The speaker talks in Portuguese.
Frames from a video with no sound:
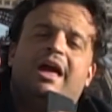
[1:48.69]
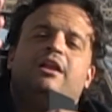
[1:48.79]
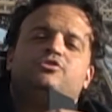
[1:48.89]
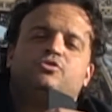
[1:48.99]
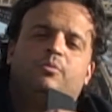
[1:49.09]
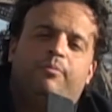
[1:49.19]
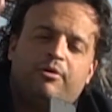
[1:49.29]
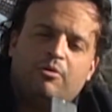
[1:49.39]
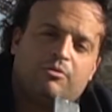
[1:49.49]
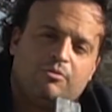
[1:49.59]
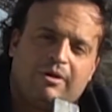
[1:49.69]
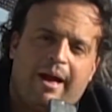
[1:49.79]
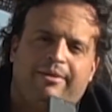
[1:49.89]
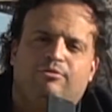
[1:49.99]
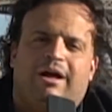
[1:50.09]
Ele descobriu que o
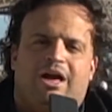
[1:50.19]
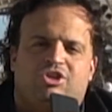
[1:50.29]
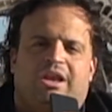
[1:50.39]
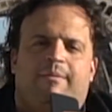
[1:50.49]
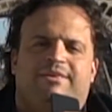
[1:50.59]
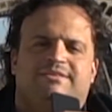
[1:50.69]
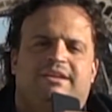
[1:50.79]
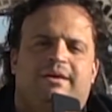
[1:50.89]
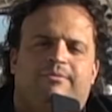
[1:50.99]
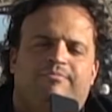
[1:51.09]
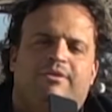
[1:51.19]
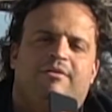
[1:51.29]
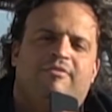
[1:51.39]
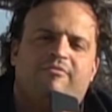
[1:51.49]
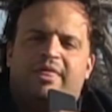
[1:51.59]
cara do caixa lá é brasileiro,
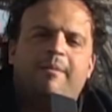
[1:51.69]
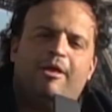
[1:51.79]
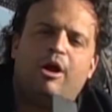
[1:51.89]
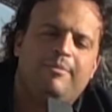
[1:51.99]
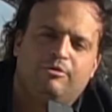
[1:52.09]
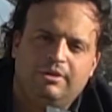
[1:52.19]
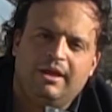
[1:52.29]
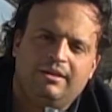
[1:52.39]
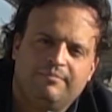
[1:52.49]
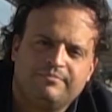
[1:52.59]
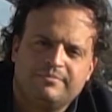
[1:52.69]
vai virar o melhor amigo dele.